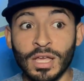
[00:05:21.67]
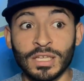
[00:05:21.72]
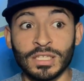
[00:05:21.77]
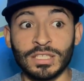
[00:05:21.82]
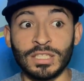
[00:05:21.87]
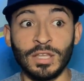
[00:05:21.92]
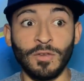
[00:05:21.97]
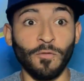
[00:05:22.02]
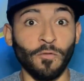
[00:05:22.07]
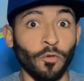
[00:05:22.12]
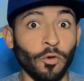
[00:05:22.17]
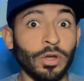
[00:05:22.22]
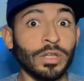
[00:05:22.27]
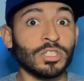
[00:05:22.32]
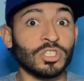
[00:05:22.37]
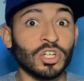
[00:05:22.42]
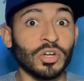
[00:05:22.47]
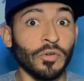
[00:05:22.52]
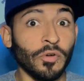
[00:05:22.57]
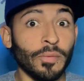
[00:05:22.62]
Si fue
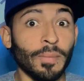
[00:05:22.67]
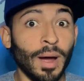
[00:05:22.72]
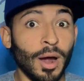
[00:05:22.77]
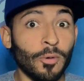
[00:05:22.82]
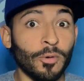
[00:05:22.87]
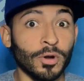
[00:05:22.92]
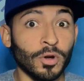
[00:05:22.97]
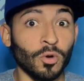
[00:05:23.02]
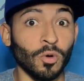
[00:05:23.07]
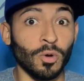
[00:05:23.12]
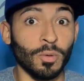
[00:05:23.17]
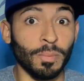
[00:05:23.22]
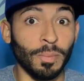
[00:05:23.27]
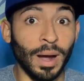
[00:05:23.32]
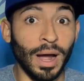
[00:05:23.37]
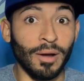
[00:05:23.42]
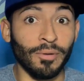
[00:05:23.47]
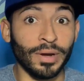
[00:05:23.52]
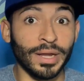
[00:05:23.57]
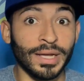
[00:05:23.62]
Trevor Bauer
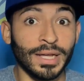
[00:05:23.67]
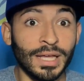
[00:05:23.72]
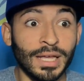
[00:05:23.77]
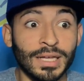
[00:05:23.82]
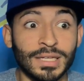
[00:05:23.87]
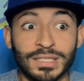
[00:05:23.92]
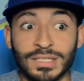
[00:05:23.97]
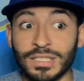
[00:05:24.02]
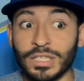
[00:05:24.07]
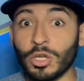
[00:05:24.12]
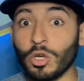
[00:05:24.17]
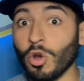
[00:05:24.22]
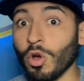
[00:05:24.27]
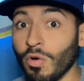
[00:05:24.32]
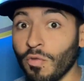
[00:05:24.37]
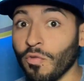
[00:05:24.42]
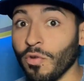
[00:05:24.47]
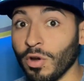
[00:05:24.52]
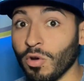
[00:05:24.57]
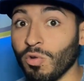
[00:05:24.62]
culpable, si
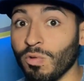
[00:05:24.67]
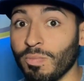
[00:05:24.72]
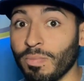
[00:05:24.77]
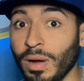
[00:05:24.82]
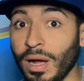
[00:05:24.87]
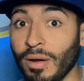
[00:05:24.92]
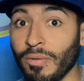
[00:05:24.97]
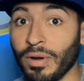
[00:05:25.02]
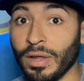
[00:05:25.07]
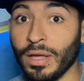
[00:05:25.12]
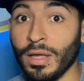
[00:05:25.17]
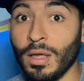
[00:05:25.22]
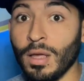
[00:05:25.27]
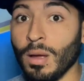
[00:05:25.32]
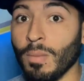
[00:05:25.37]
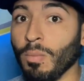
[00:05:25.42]
no fue culpable.